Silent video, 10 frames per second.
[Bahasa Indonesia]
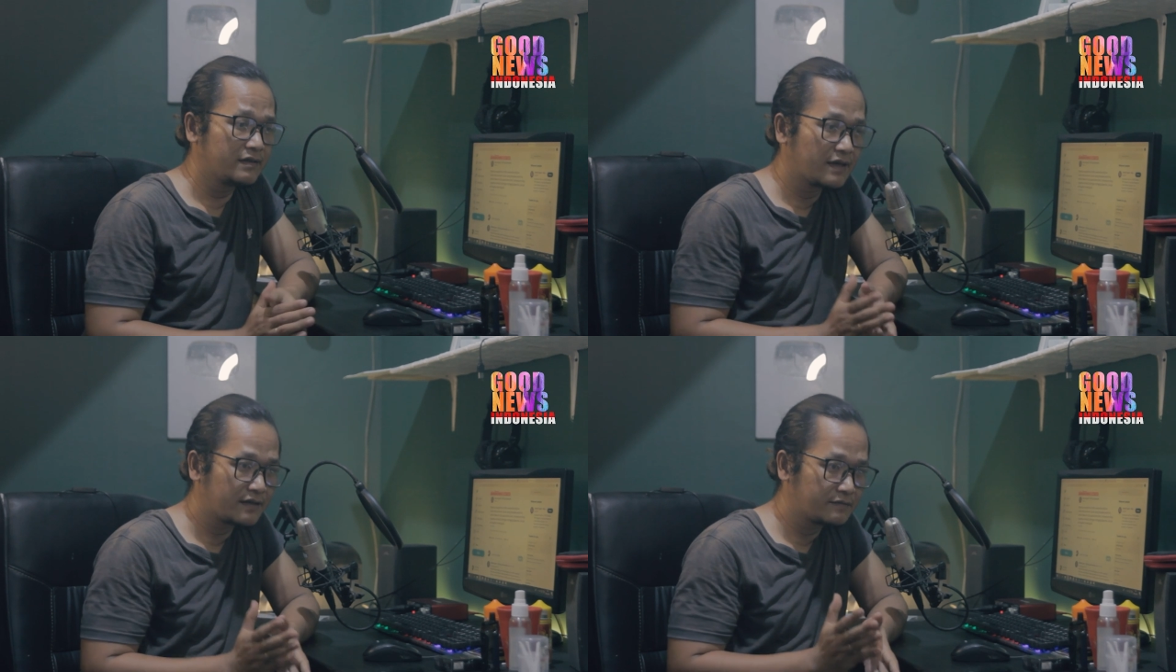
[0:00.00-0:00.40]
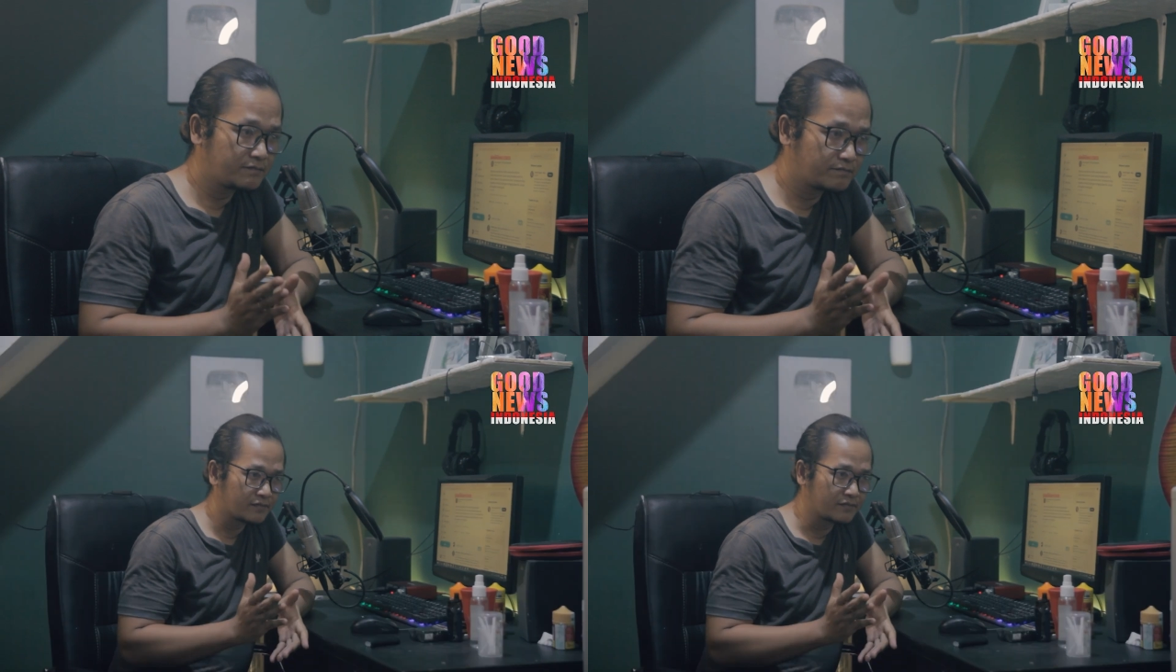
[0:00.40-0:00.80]
ini kan
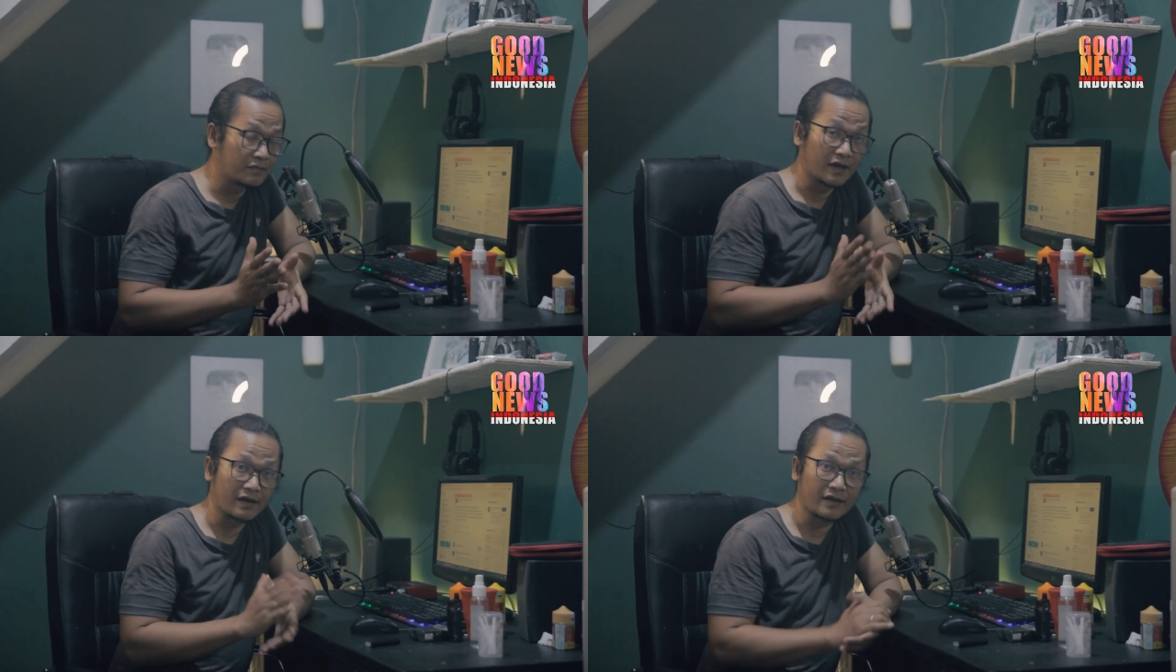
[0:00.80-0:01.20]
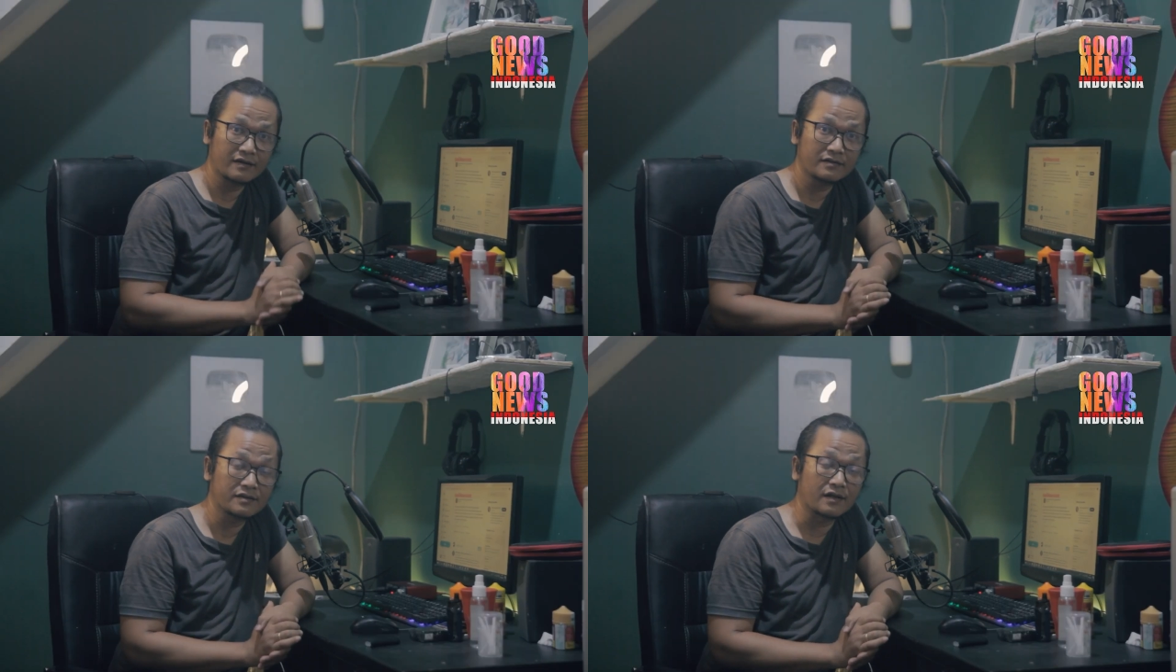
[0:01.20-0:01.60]

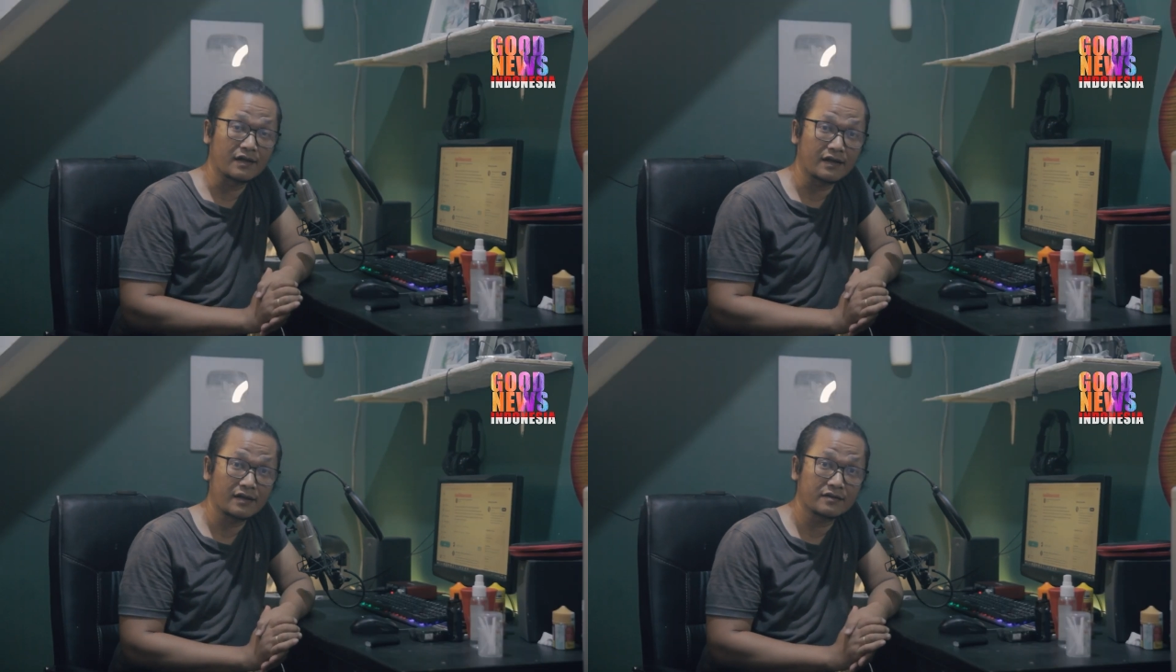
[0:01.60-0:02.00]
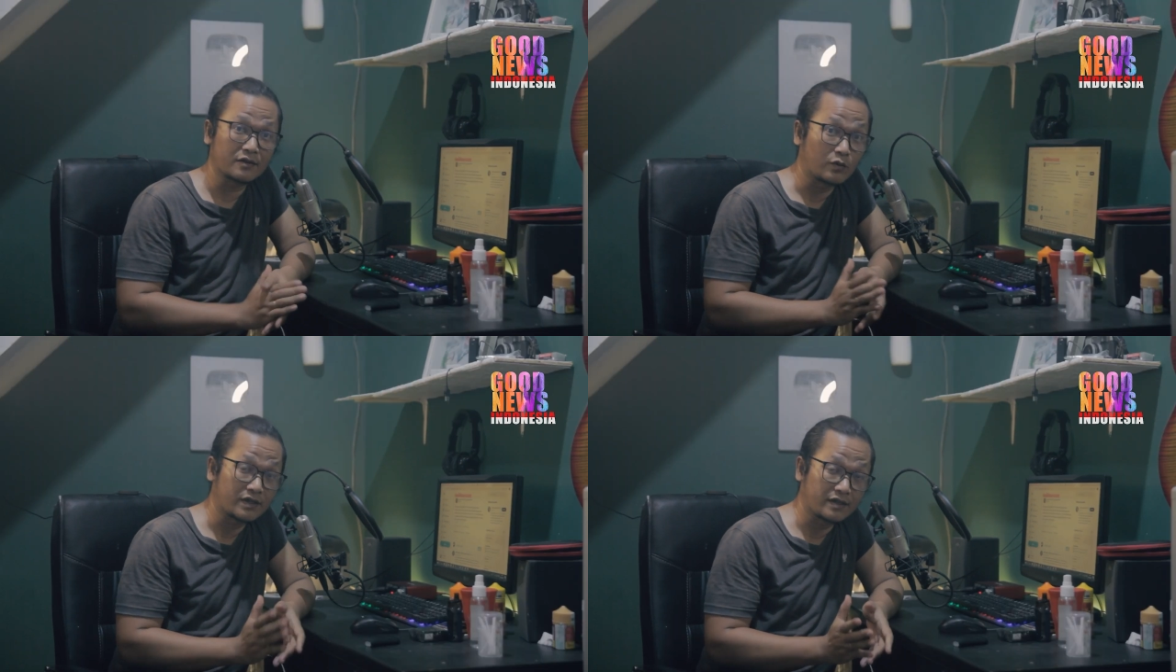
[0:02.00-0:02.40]
Bahar setelah
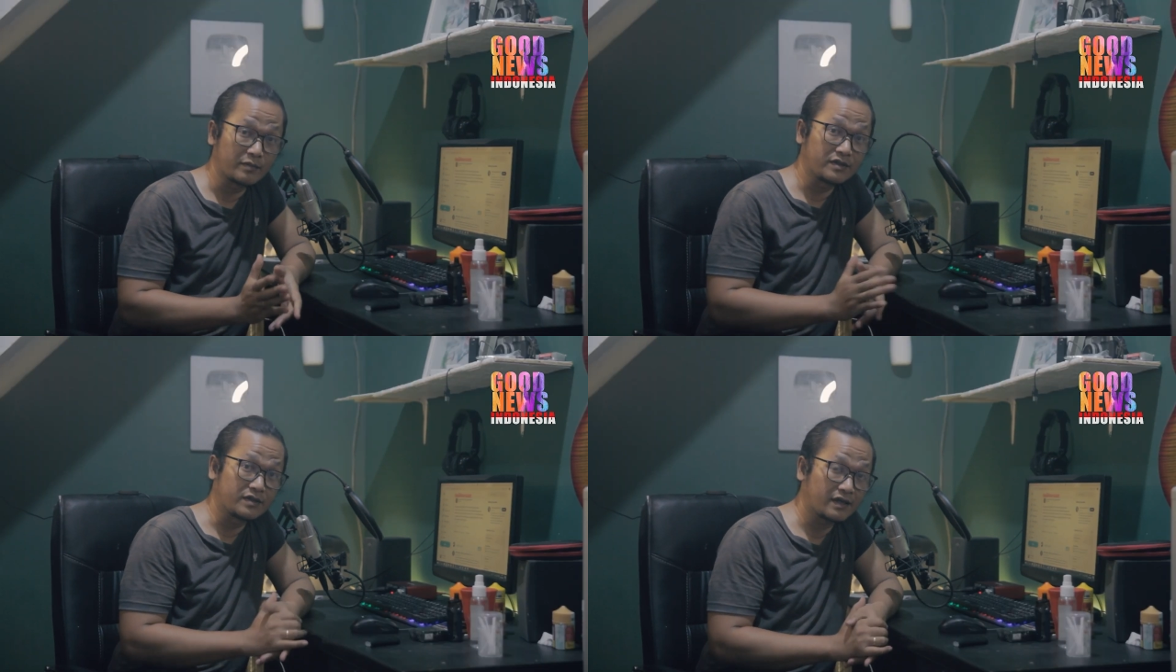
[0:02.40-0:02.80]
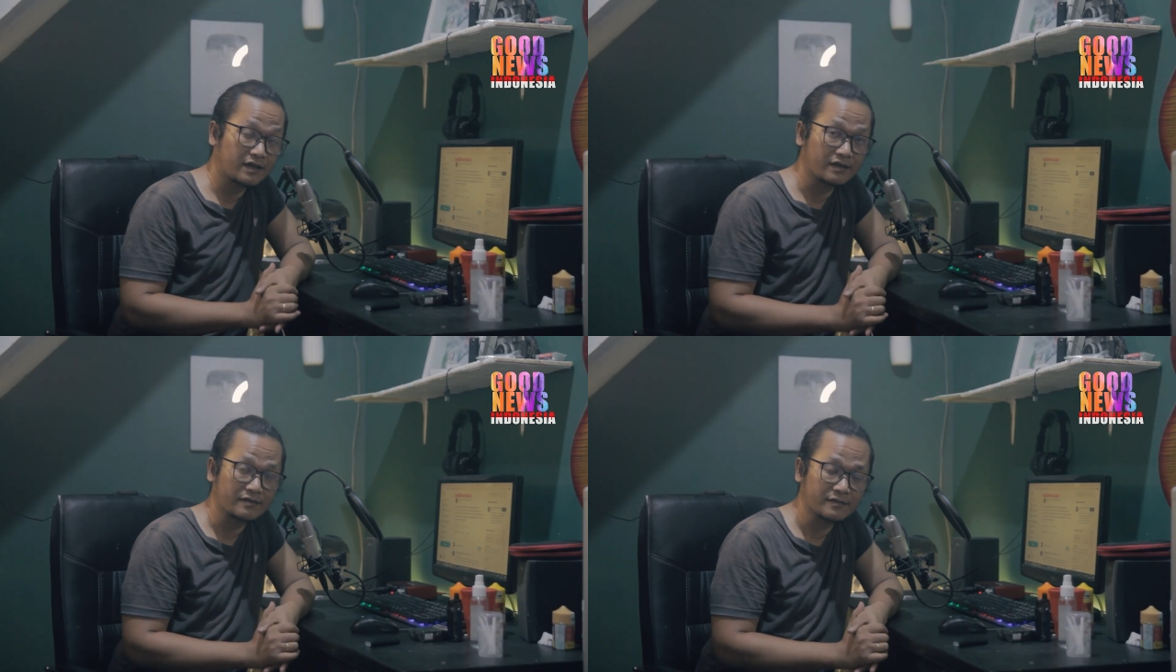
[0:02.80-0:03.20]
keluar dari
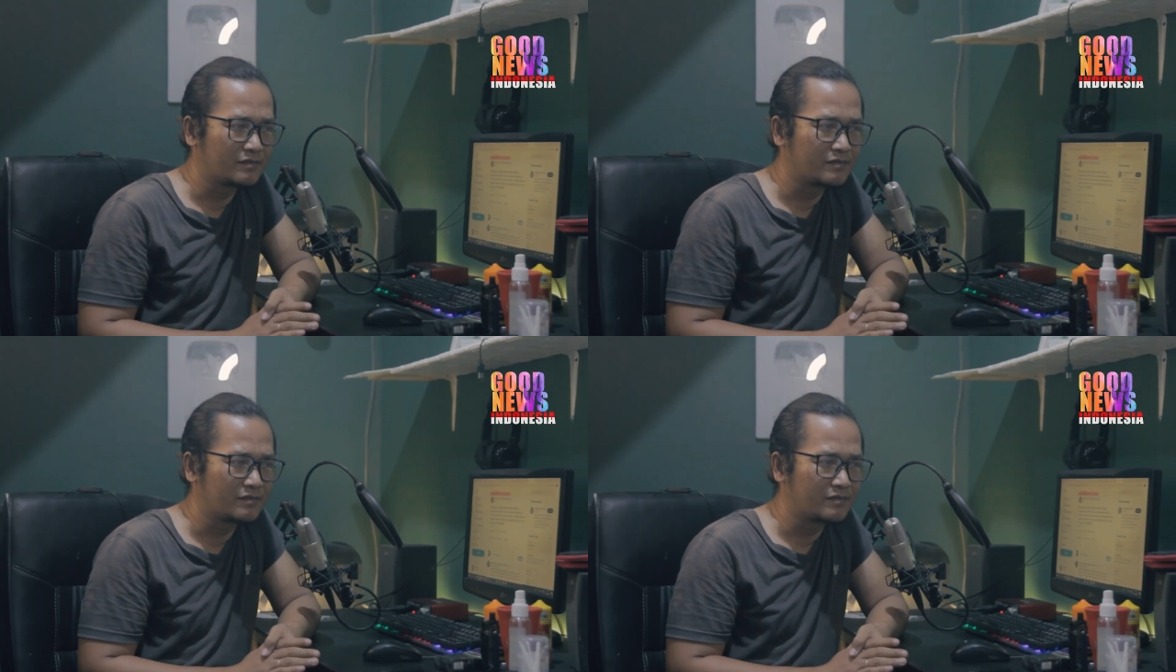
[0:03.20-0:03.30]
penjara